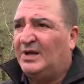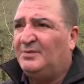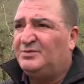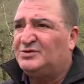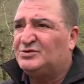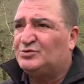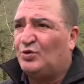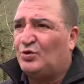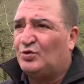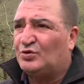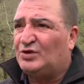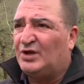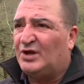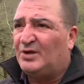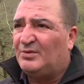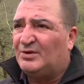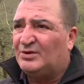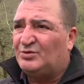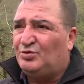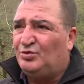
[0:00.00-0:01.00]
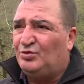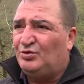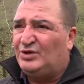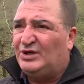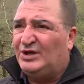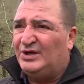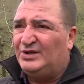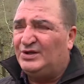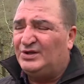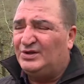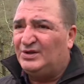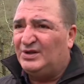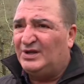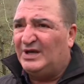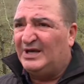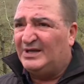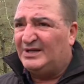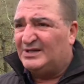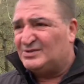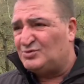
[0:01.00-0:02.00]
biz ortalama Türkiye'nin
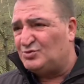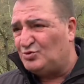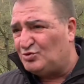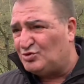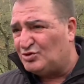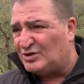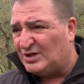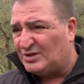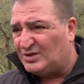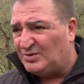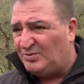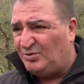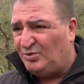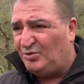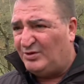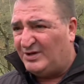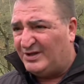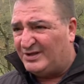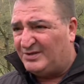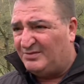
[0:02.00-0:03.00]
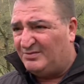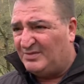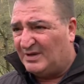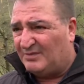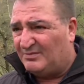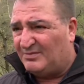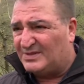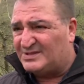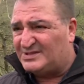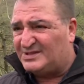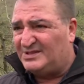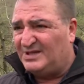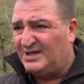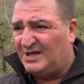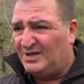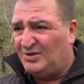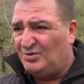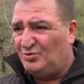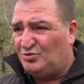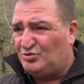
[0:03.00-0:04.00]
en az 3 katı bir üretim yapmasını
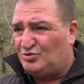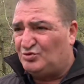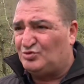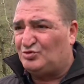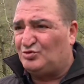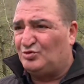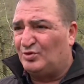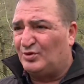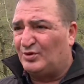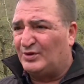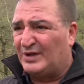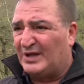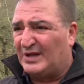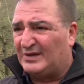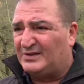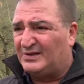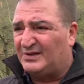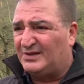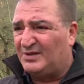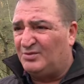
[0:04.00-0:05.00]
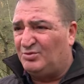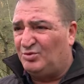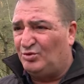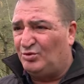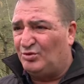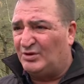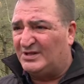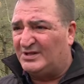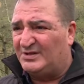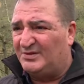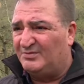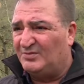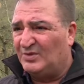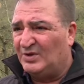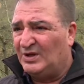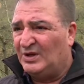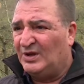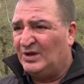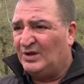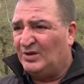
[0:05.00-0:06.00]
yani 300 kilonun altında bir üretim
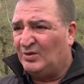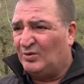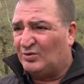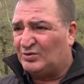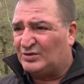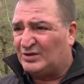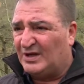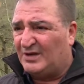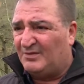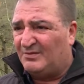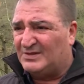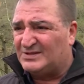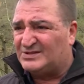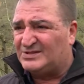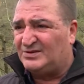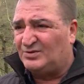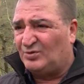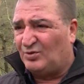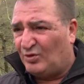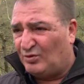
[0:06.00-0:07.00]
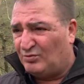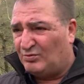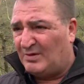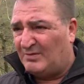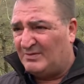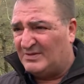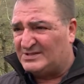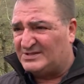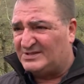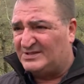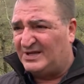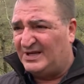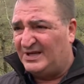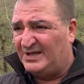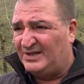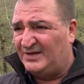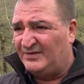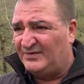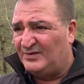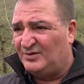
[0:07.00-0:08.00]
ortalamasının olmamasını
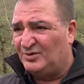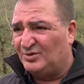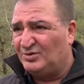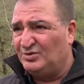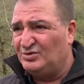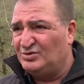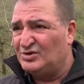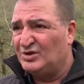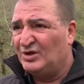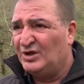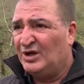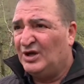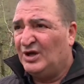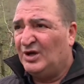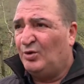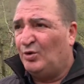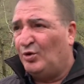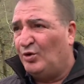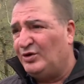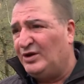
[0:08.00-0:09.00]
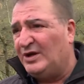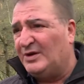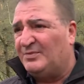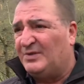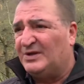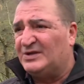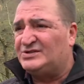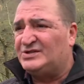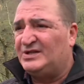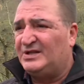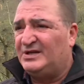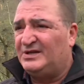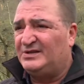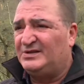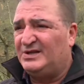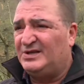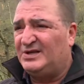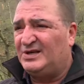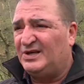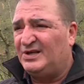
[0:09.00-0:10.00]
hedefliyoruz. Örnek
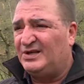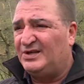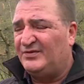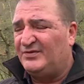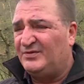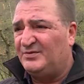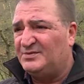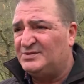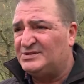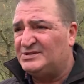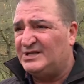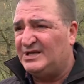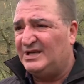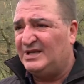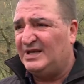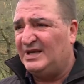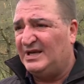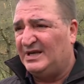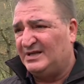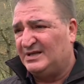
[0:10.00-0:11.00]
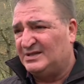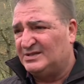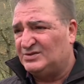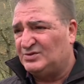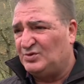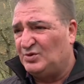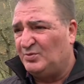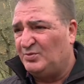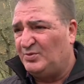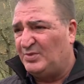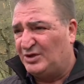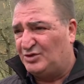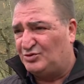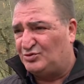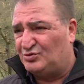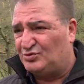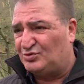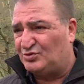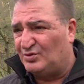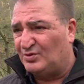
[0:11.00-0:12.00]
bahçelerdeki hedefimiz de en az
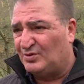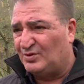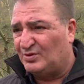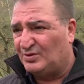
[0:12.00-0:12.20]
500 kilo.